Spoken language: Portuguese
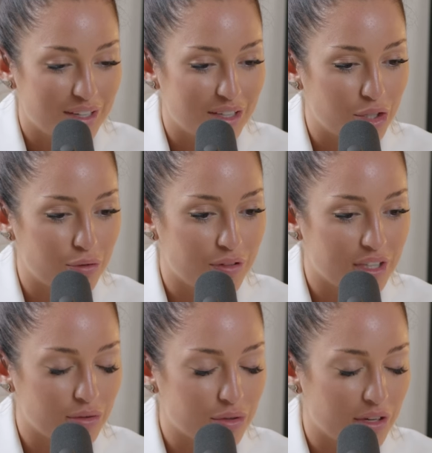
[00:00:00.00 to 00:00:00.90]
Eh, eu
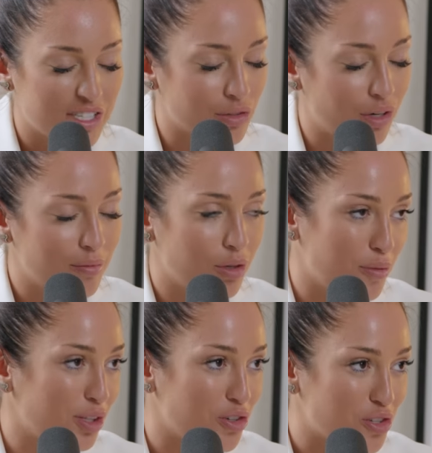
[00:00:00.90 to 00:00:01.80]
vi que no teu Instagram,
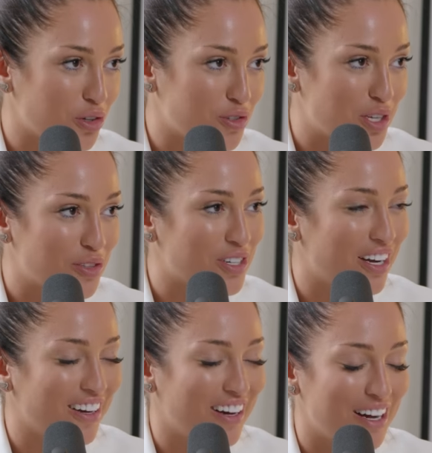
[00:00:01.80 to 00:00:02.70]
como é lógico, eu sigo-te
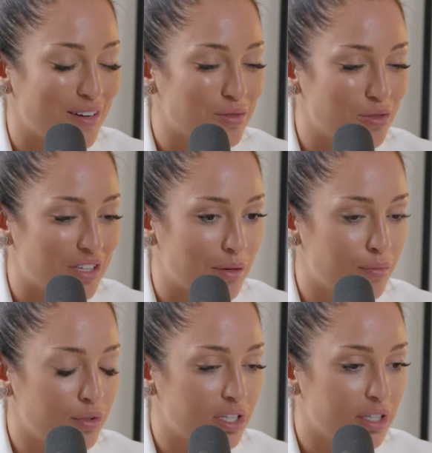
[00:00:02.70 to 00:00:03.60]
já há muito
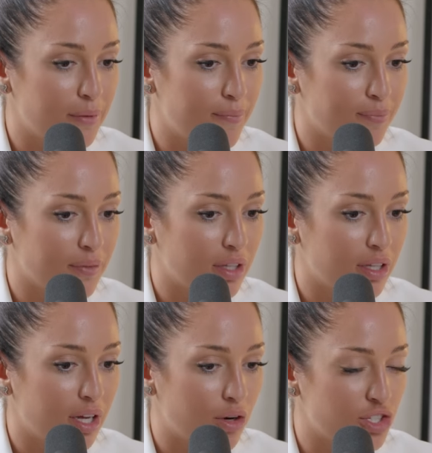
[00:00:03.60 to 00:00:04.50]
tempo, que hum,
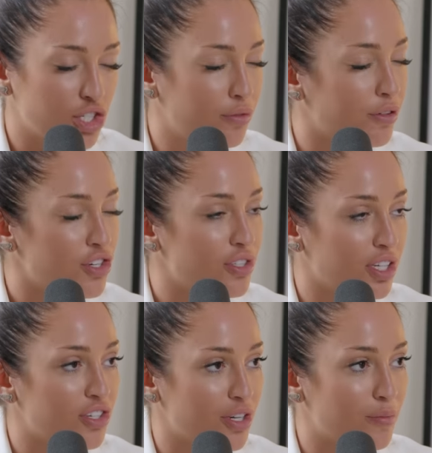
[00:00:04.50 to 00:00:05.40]
há uns dias referiste,
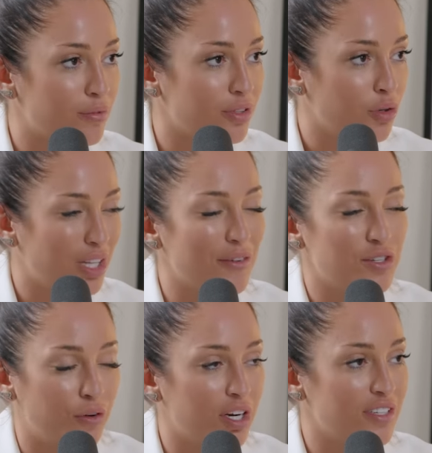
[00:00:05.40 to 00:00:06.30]
tinhas sempre, quando
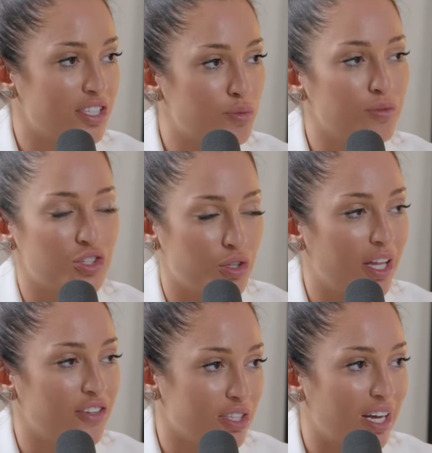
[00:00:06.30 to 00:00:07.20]
estavas fora, sentias muitas
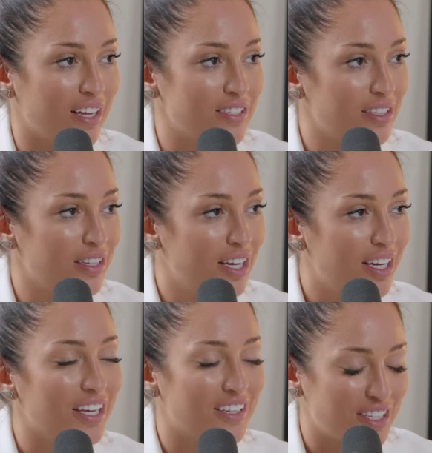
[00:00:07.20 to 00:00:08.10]
saudades de casa
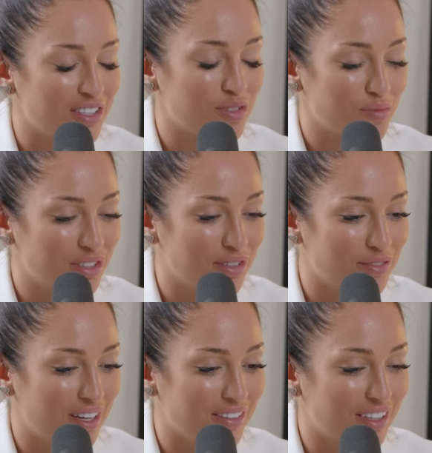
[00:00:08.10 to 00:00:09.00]
e que sentes muita
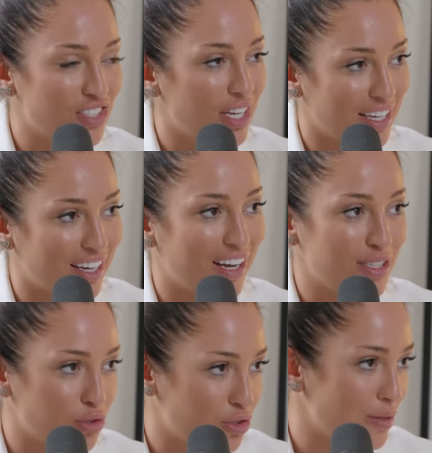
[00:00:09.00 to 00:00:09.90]
falta de estar em
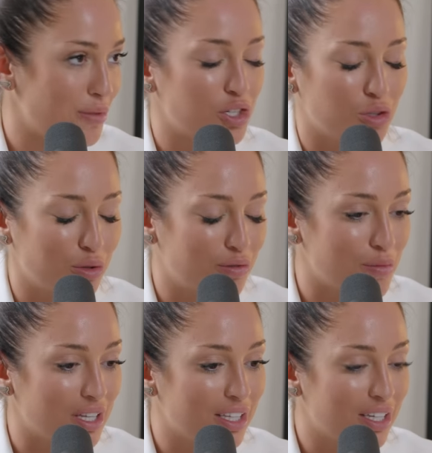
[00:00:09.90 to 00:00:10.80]
casa com os teus amigos, com a tua Sim.
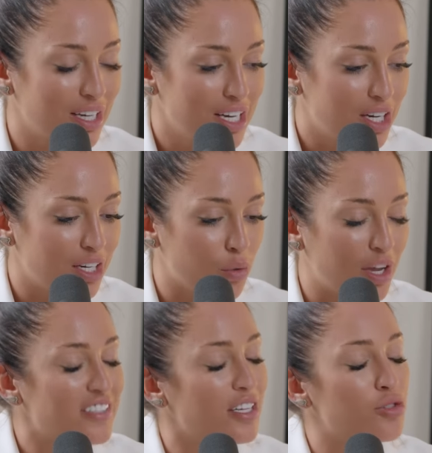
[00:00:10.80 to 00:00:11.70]
família. Eh, o
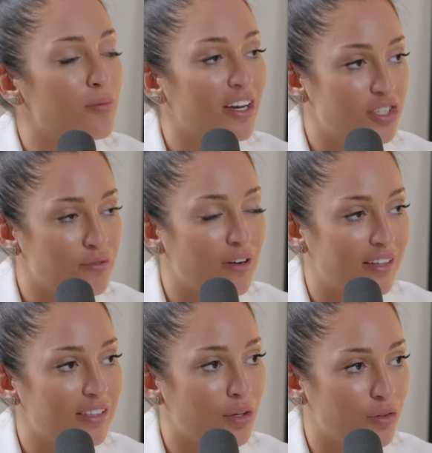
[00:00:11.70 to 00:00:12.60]
que é que sentes mais
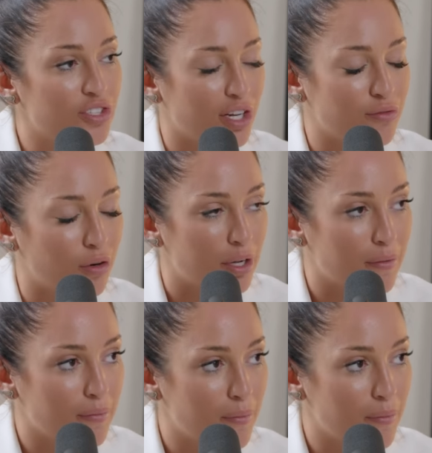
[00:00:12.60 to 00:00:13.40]
falta quando estás fora?